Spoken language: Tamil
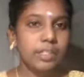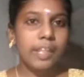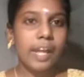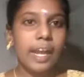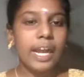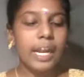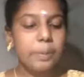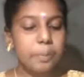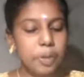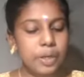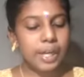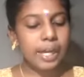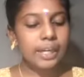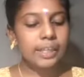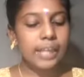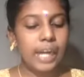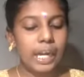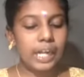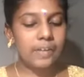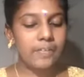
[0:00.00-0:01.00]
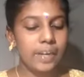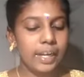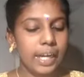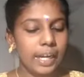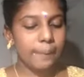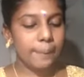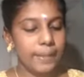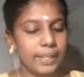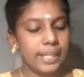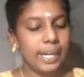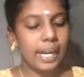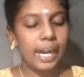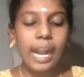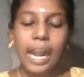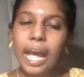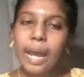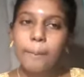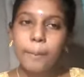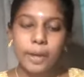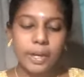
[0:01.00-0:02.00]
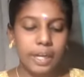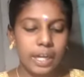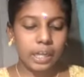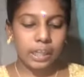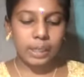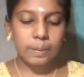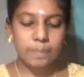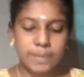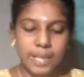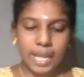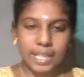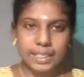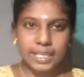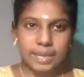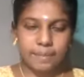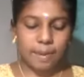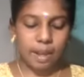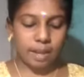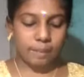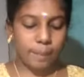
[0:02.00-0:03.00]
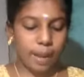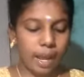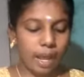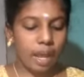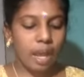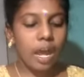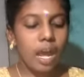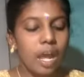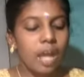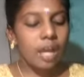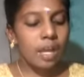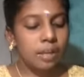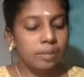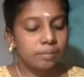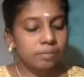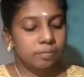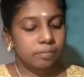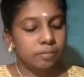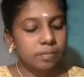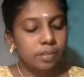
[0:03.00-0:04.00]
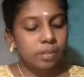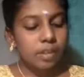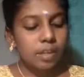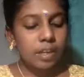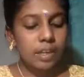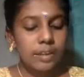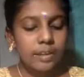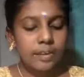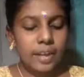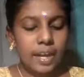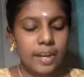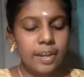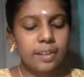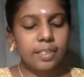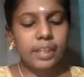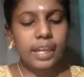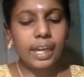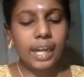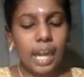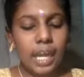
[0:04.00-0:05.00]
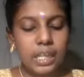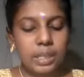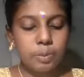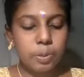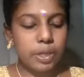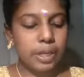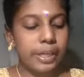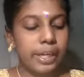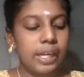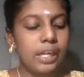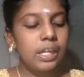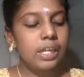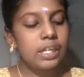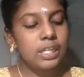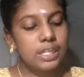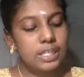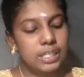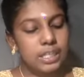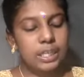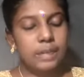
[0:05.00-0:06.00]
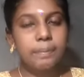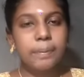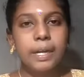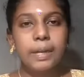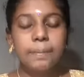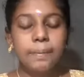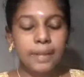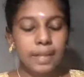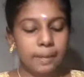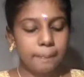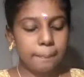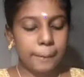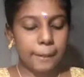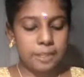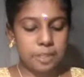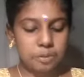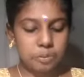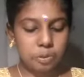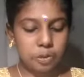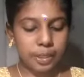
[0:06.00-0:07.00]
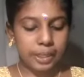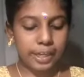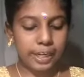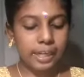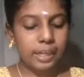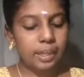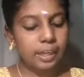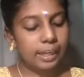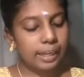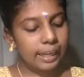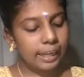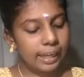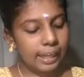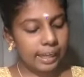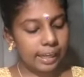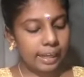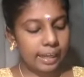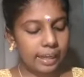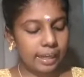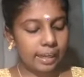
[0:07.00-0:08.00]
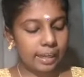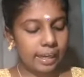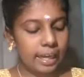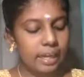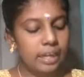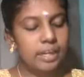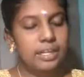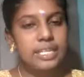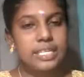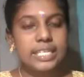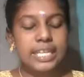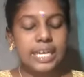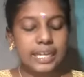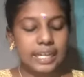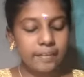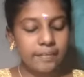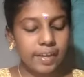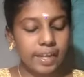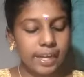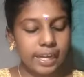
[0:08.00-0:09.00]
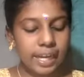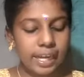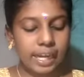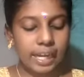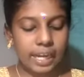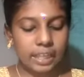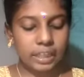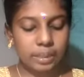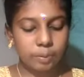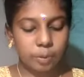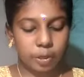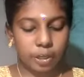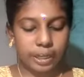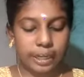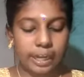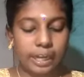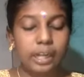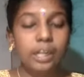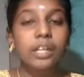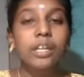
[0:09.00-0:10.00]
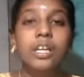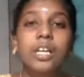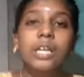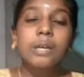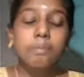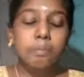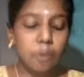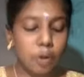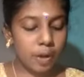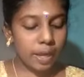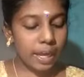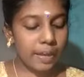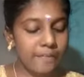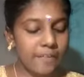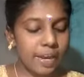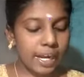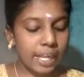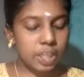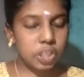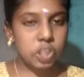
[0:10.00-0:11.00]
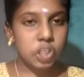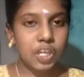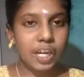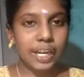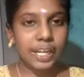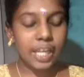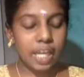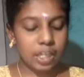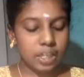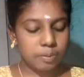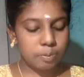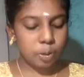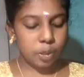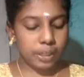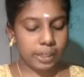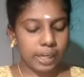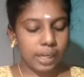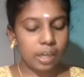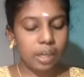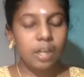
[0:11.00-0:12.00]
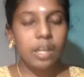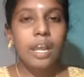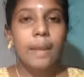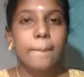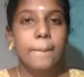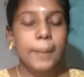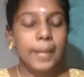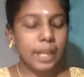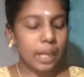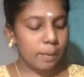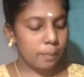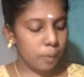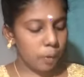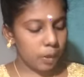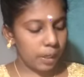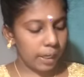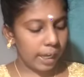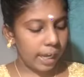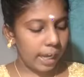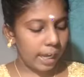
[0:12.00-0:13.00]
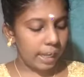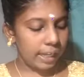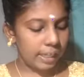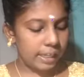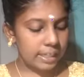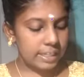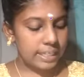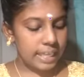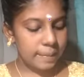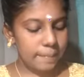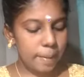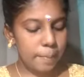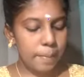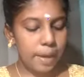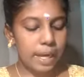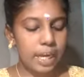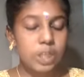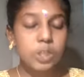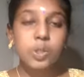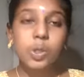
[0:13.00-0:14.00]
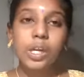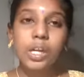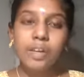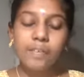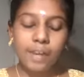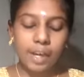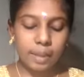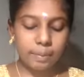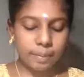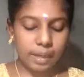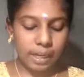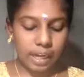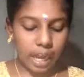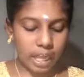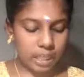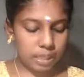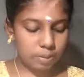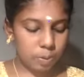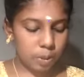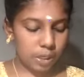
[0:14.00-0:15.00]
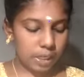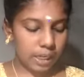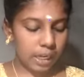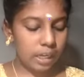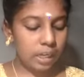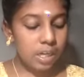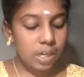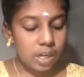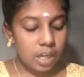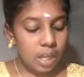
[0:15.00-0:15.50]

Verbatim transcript: தாய்மொழியில் கல்வி என்பது எல்லா மொழிகளுக்கும் சாத்தியமாகுமா எழுத்தில்லாத மொழிகள் சிறுபான்மையர் பேசும் மொழிகள் இலக்கணங்கள் சரிவர இல்லாத மொழிகள் மொழி வளர்ச்சி அடையாத மொழிகள் பிற மொழிகளுக்கு சமமான சொல்வதம் இல்லாத மொழிகள்